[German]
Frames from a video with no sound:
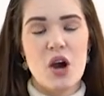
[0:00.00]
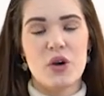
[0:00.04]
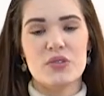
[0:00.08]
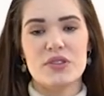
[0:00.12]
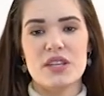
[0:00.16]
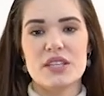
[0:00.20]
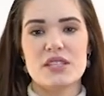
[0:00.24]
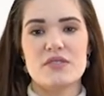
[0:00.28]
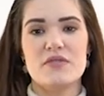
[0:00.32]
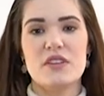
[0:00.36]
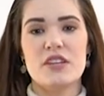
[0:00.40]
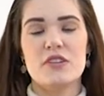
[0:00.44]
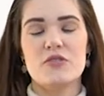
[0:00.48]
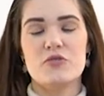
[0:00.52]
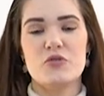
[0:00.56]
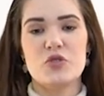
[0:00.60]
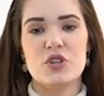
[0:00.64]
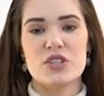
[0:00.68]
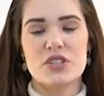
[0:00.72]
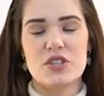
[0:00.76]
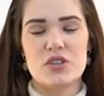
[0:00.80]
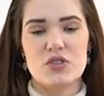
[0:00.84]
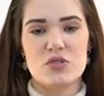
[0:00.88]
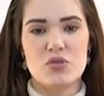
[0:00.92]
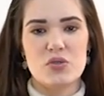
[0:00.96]
Und deswegen führt
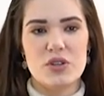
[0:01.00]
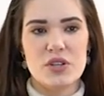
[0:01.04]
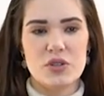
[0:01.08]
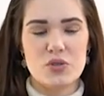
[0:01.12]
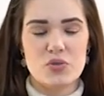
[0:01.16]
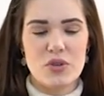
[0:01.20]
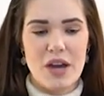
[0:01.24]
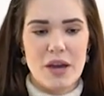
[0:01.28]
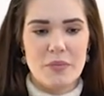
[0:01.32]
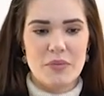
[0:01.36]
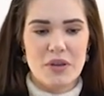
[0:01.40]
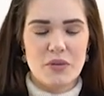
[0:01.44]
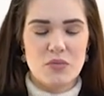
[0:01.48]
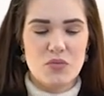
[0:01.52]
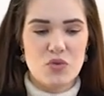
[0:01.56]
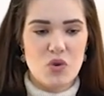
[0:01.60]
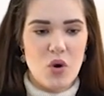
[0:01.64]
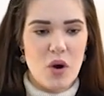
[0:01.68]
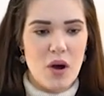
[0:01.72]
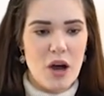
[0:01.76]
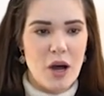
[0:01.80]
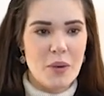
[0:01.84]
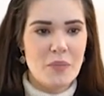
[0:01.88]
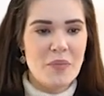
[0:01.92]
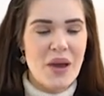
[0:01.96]
es natürlich zu einem
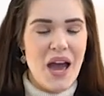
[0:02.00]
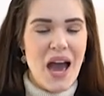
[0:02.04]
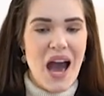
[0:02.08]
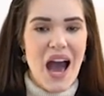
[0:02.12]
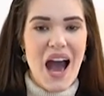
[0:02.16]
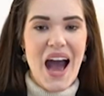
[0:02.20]
enormen